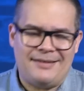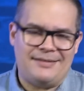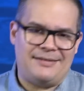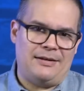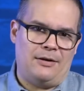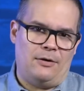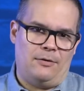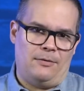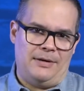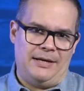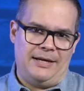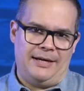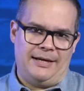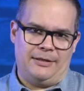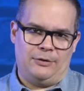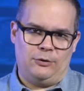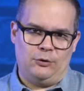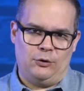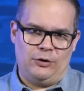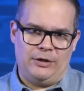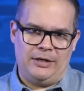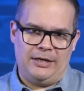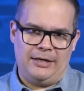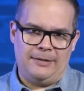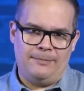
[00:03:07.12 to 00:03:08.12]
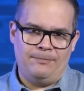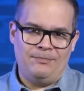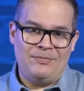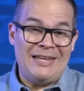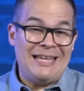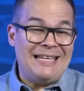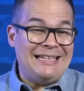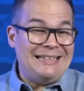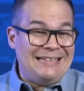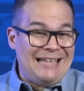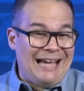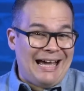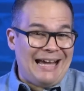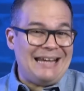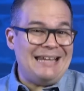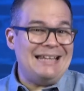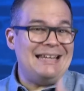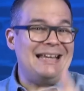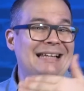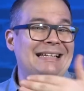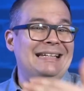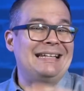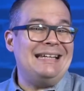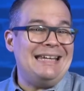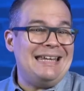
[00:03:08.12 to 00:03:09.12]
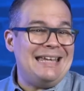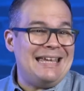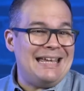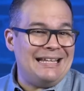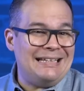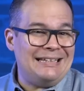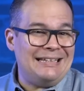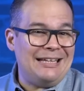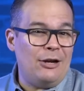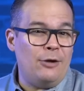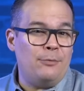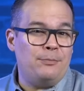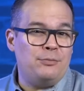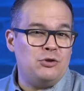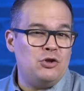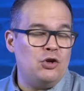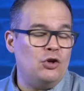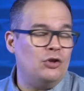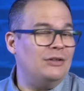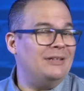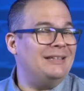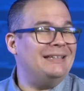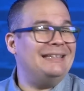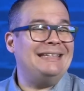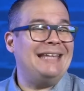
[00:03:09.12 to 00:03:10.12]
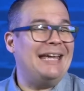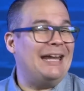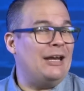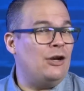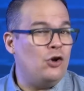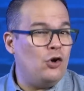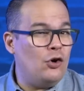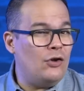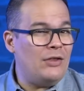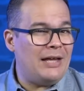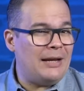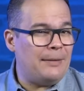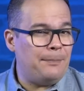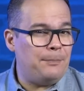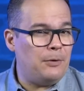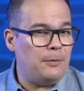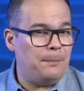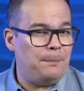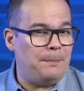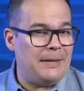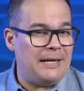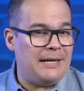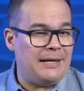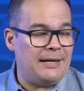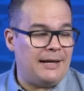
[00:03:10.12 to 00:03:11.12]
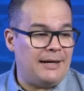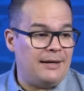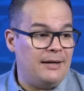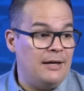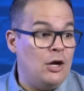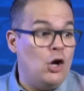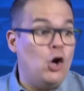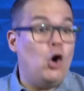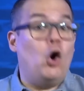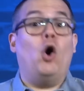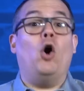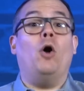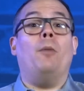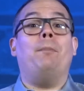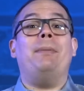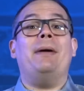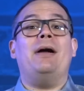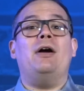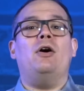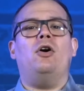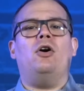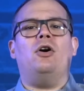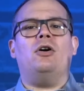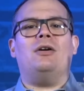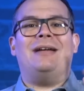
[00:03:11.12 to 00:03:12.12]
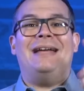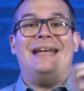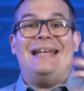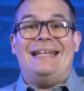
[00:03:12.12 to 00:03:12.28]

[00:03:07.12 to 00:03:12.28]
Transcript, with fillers: de ser obligatoria. Darle al cliente la opción de no dar propina o peor,